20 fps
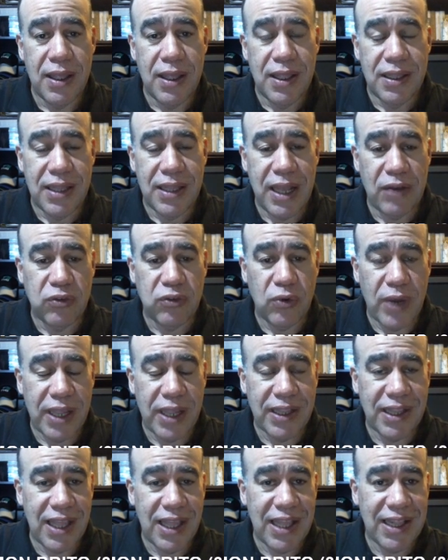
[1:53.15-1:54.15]
del
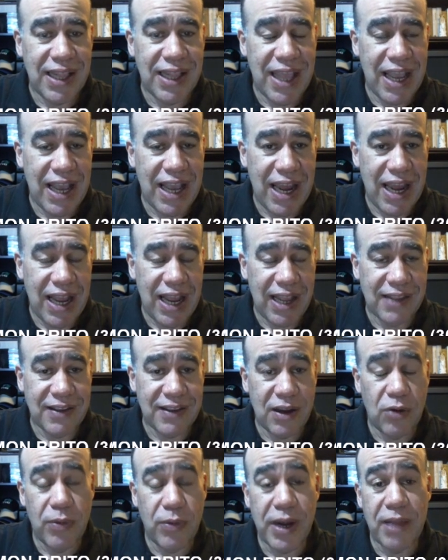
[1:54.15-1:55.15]
sureste de Caracas. A
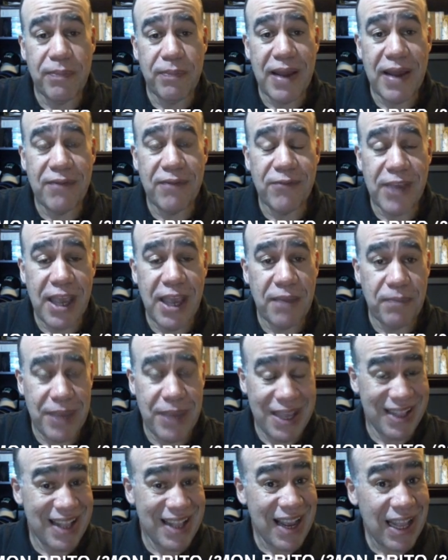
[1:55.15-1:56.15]
nombre del Plan VIP,
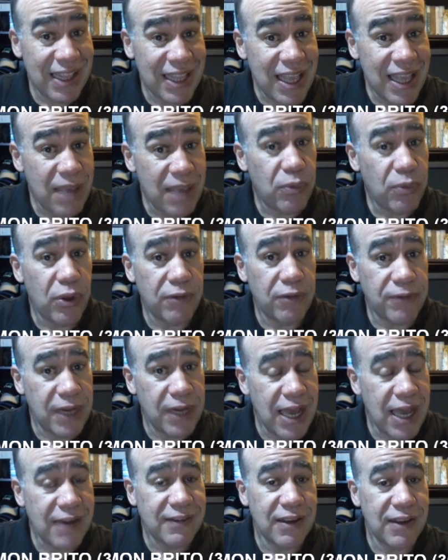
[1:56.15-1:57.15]
están a tiempo de
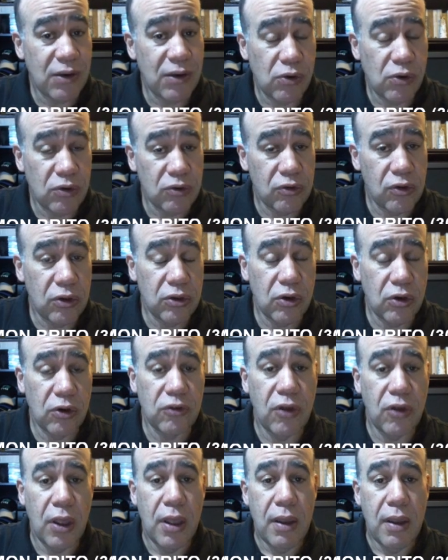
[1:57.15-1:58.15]
afiliarse con
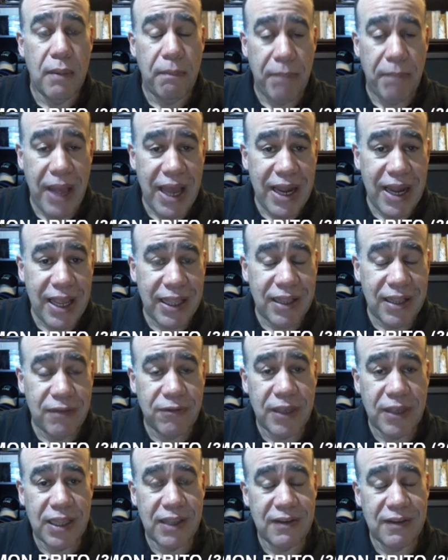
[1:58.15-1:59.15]
nosotros para este
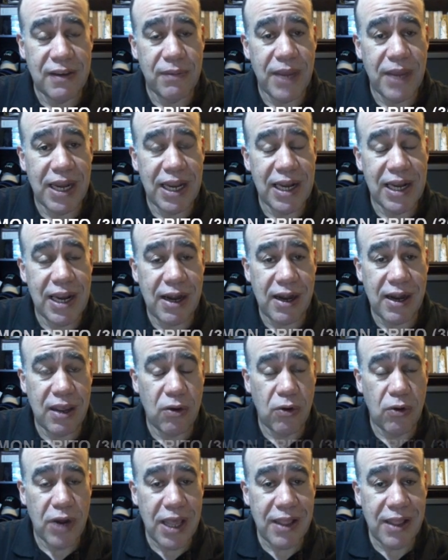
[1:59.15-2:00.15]
fin de semana en la
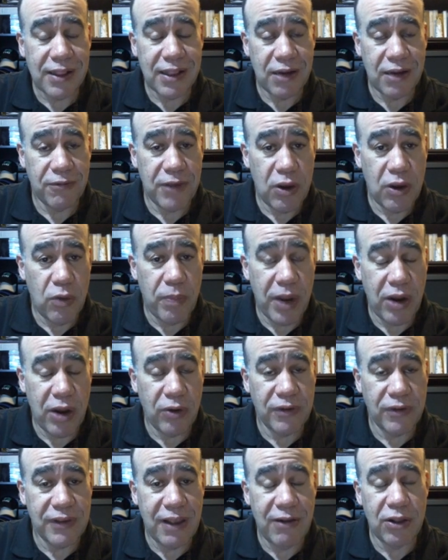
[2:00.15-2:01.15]
Rinconada. Tres fijos para
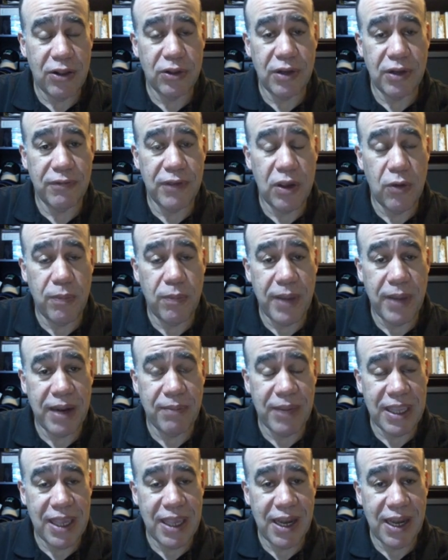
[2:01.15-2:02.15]
hoy sábado, tres fijos para
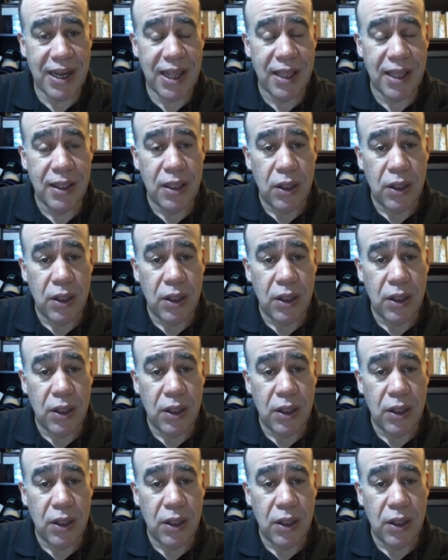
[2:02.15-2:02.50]
mañana